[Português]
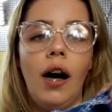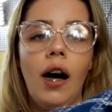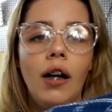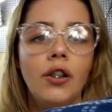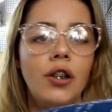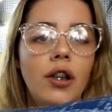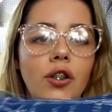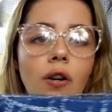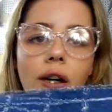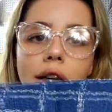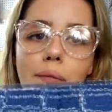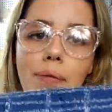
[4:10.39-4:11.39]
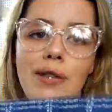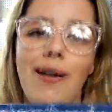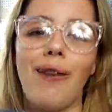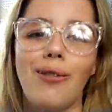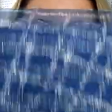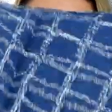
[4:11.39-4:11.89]
Ai, gente, olha aí,
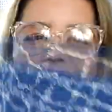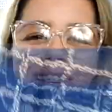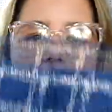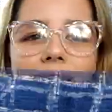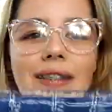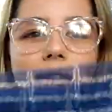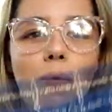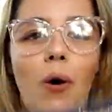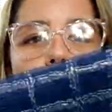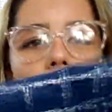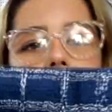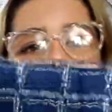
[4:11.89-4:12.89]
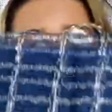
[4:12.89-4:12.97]
pessoal, do Alfinetadas da Moda.